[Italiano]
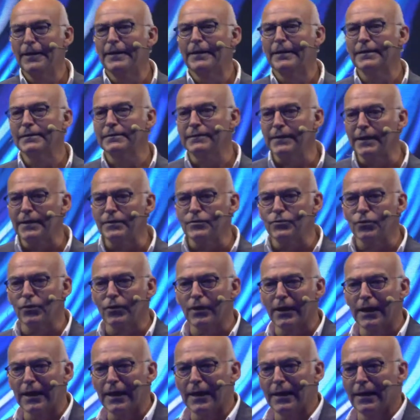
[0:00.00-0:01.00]
Nel senso
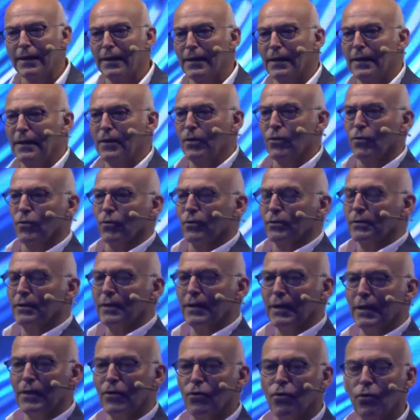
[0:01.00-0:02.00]
che io
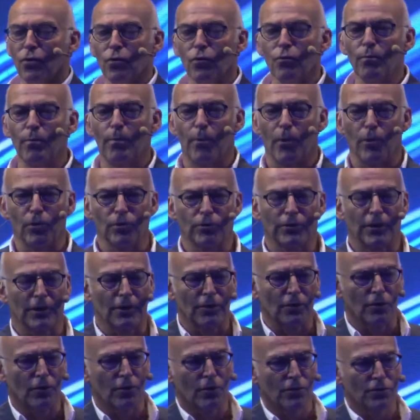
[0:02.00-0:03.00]
dirigo un polo
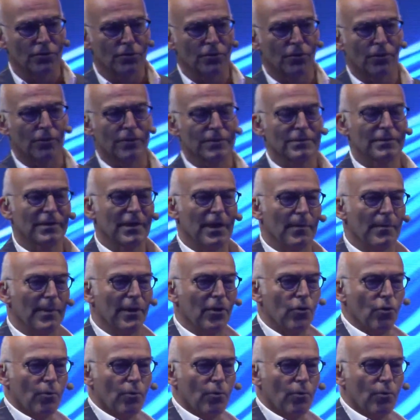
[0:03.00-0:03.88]
tecnologico che si chiama